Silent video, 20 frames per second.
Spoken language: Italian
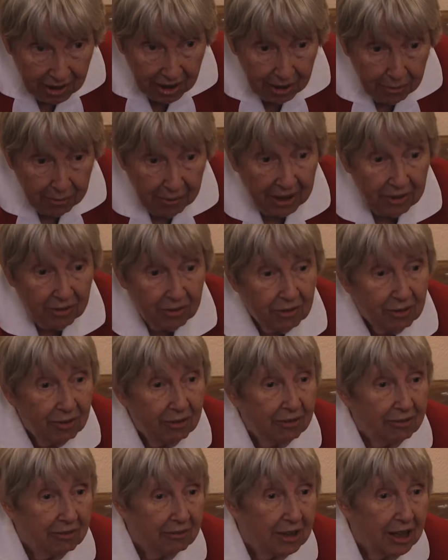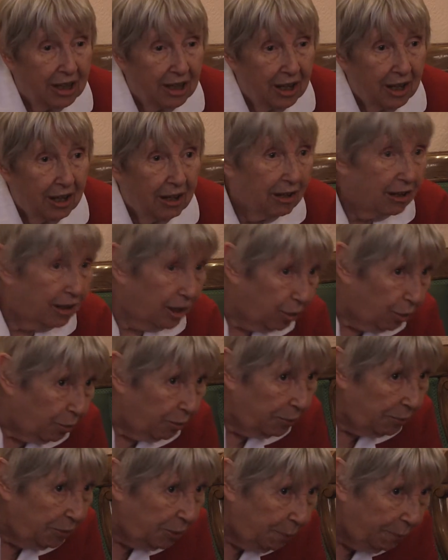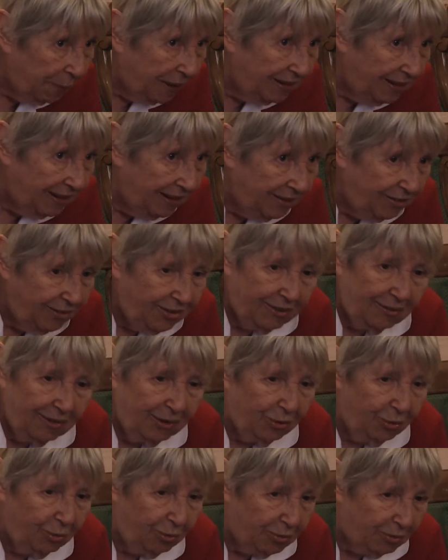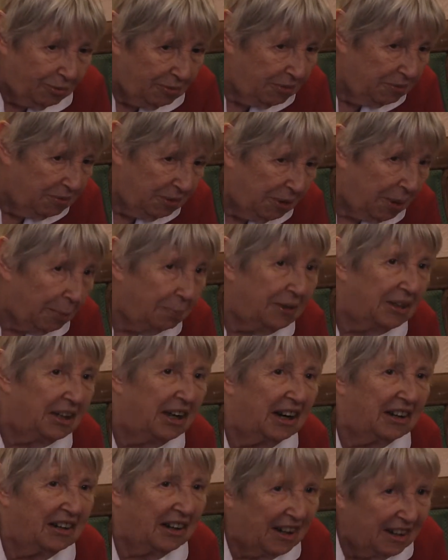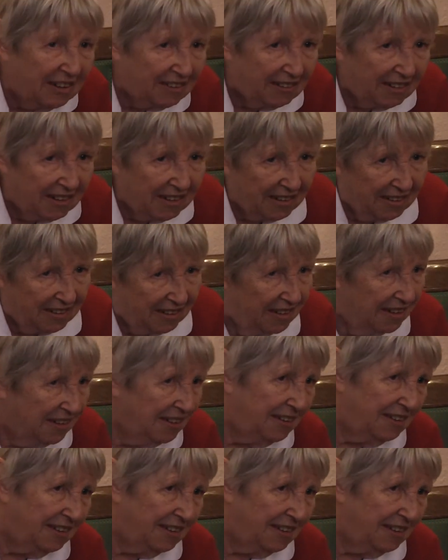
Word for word: è rimasto, che come mio padre diceva non, su, non capiterà niente in, in